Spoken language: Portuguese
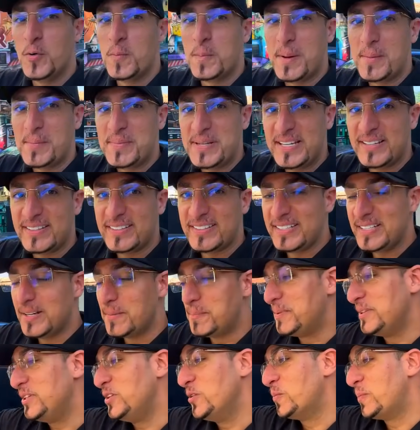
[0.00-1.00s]
pra minha tia,
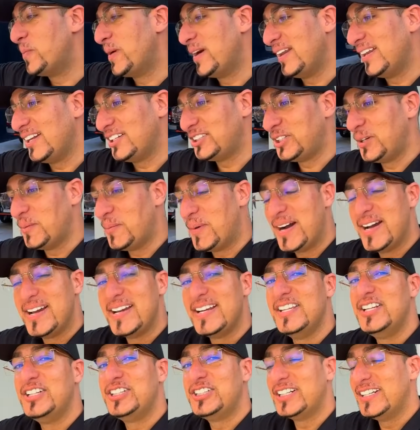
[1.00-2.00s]
pediu pra ela chamar ele,
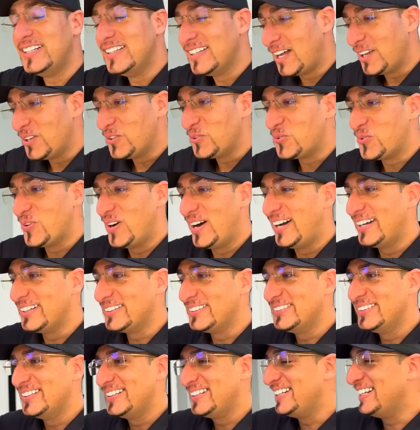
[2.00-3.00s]
deixa ele lá no
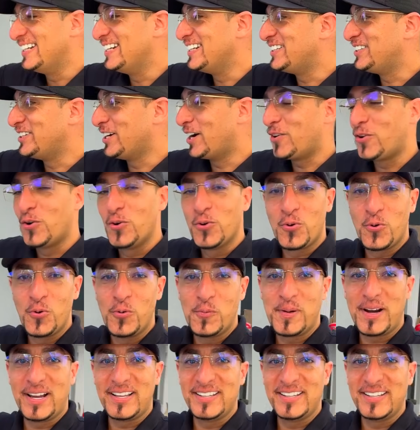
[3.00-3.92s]
quarto e a gente já colocou pra